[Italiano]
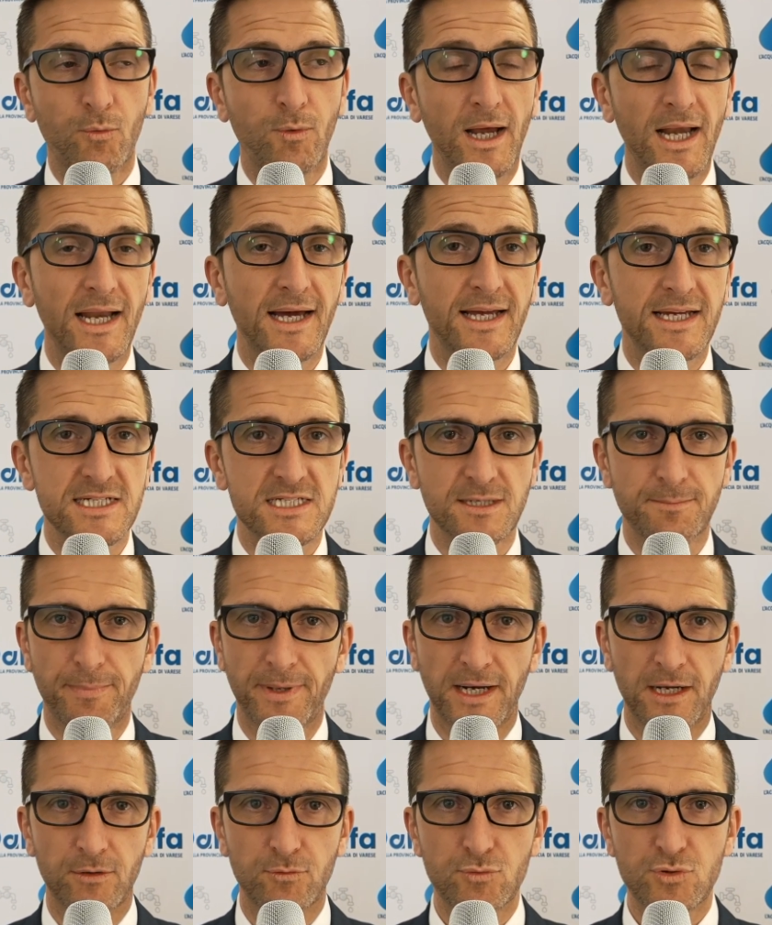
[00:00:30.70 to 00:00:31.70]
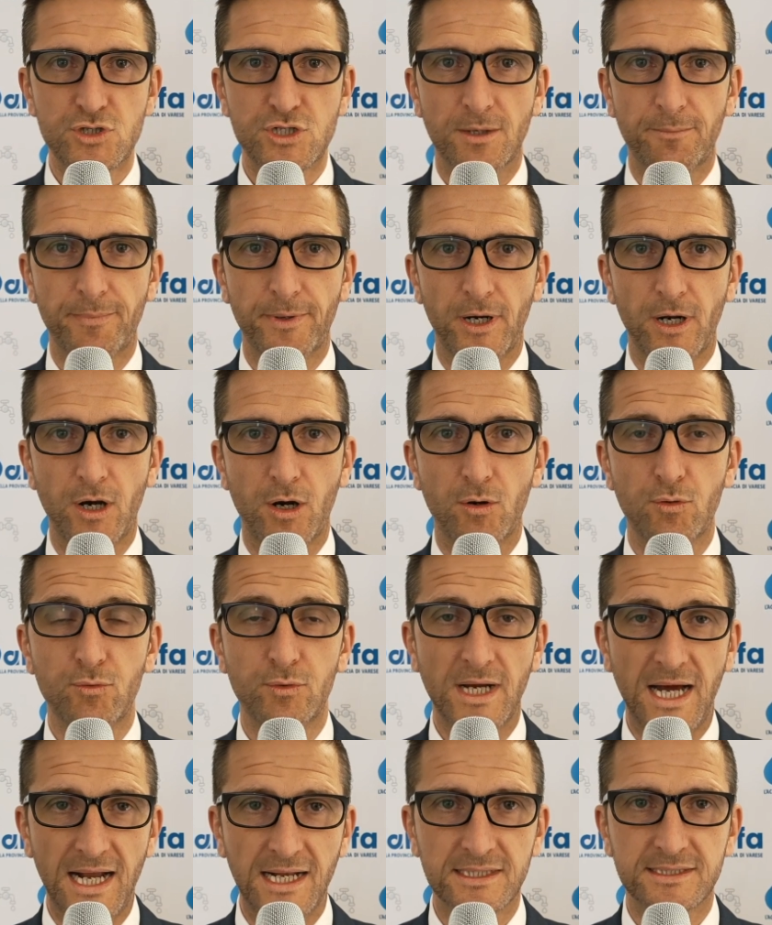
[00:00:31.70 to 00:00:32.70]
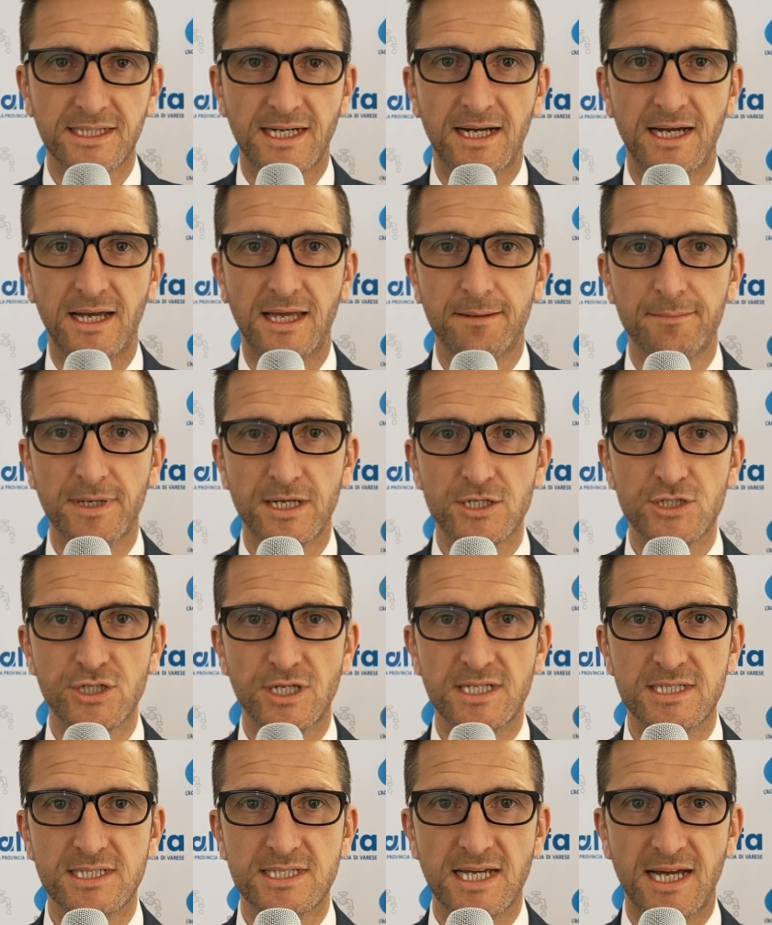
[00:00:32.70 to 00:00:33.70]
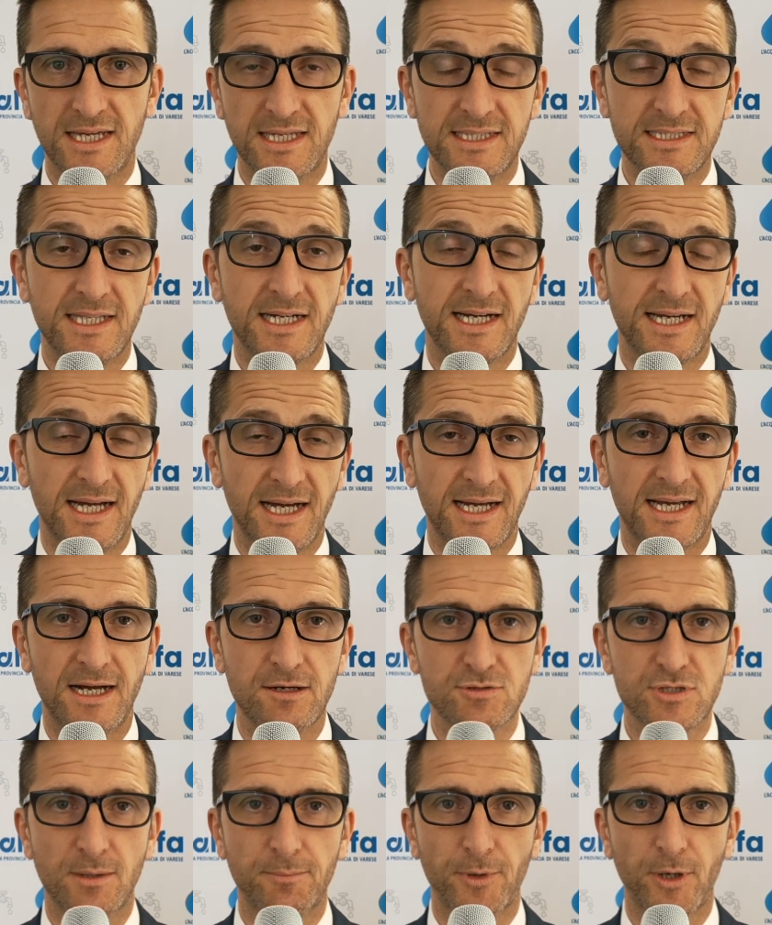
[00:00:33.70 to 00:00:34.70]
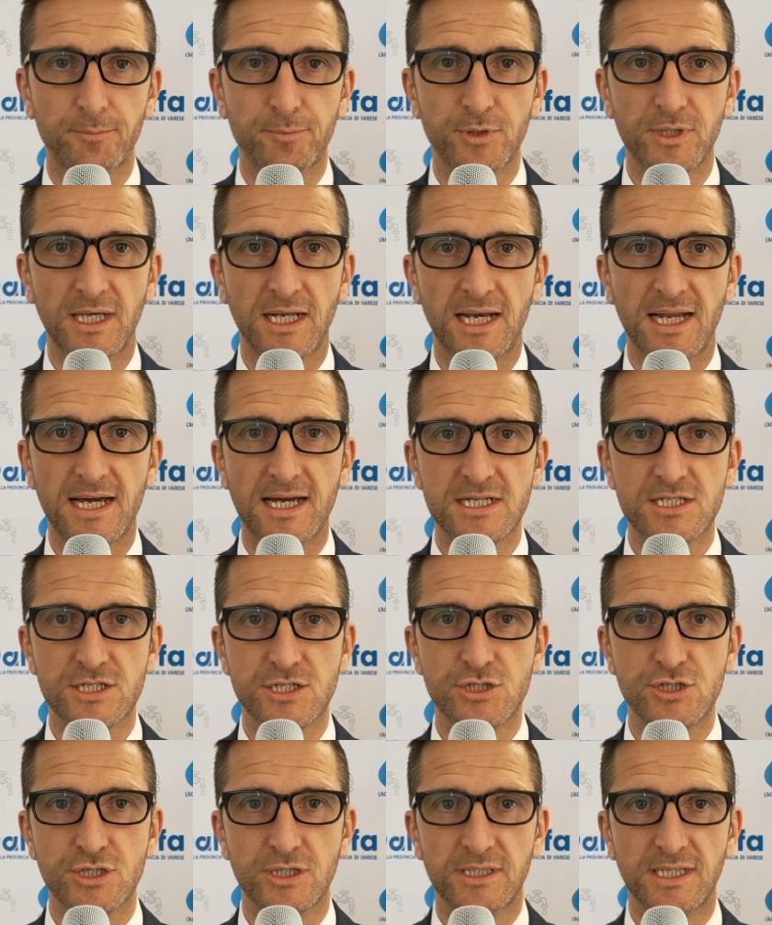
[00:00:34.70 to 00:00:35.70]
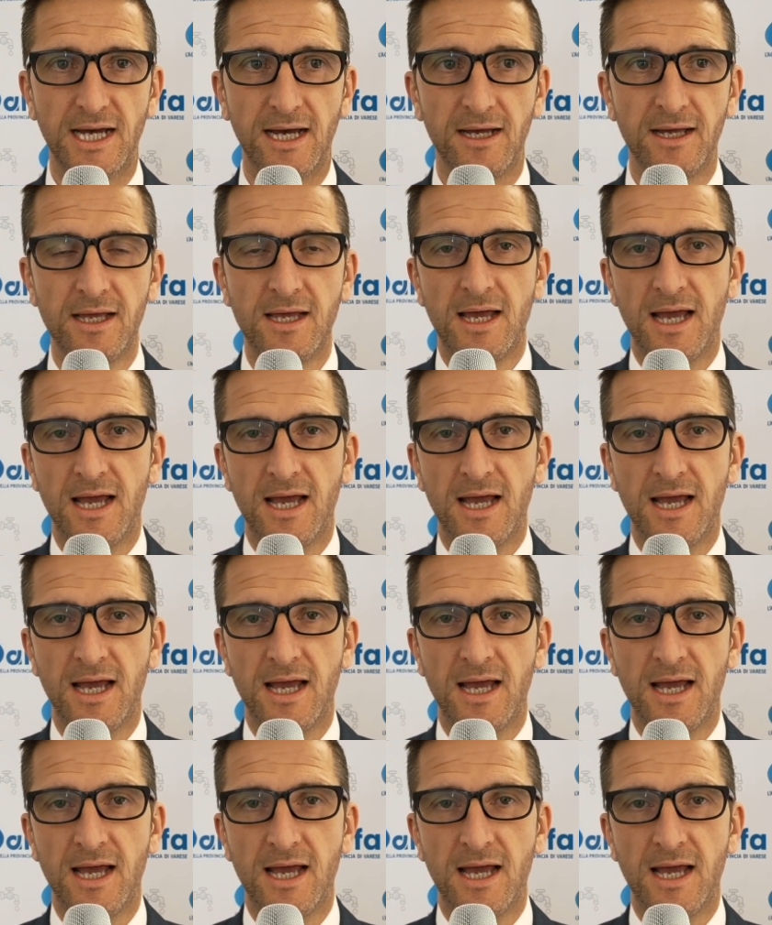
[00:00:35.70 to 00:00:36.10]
quella che si preannuncia però un'altra emergenza idrica a causa proprio della siccità.